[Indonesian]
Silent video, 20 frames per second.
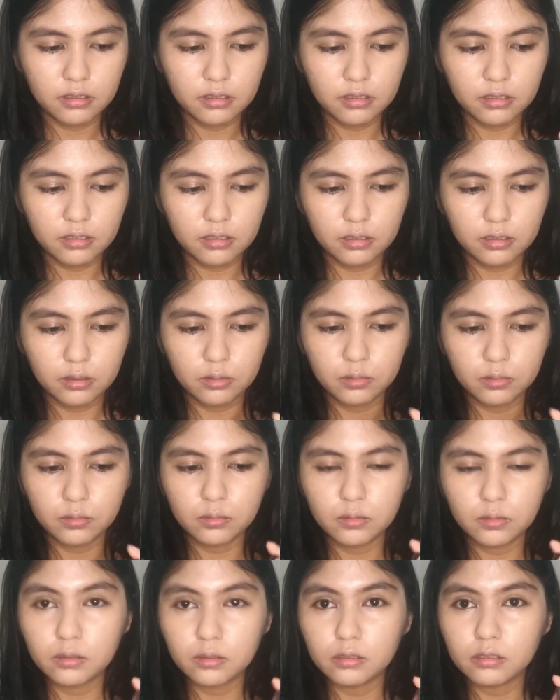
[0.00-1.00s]
lalu
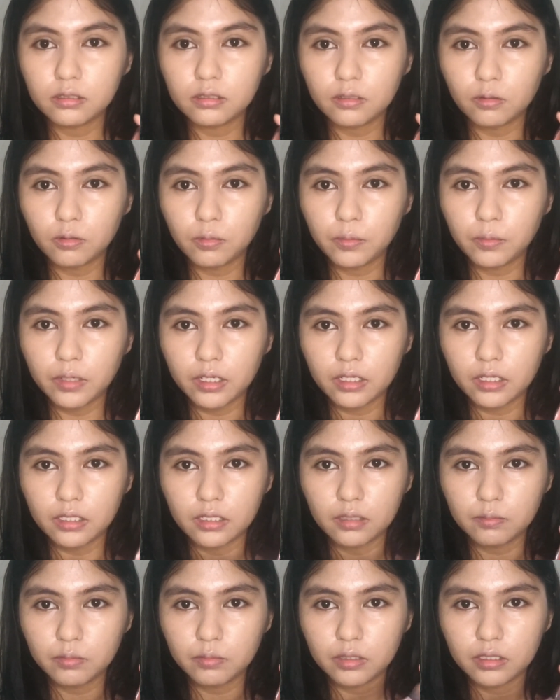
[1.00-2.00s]
aku makanya
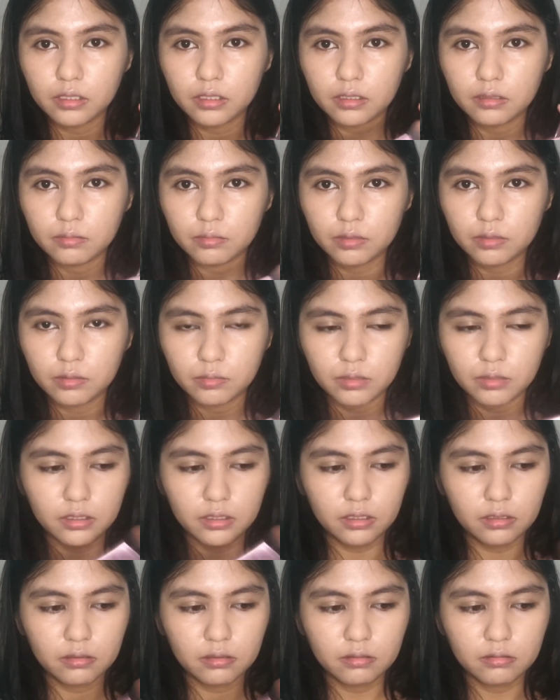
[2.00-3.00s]
begini benar-benar
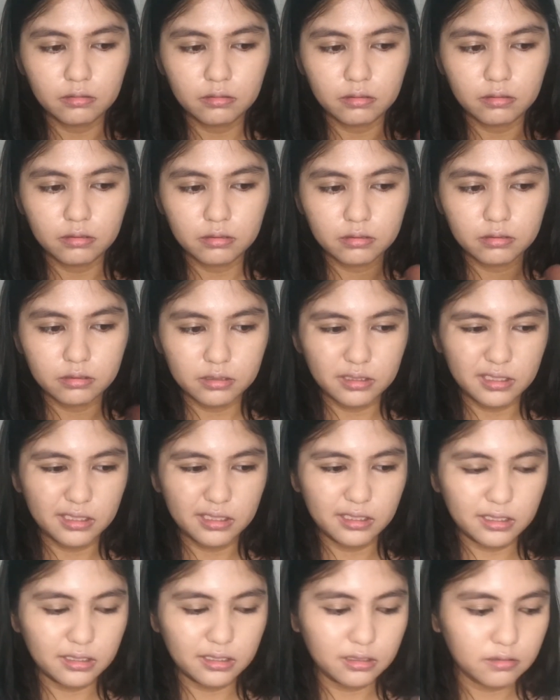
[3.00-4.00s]
sedikit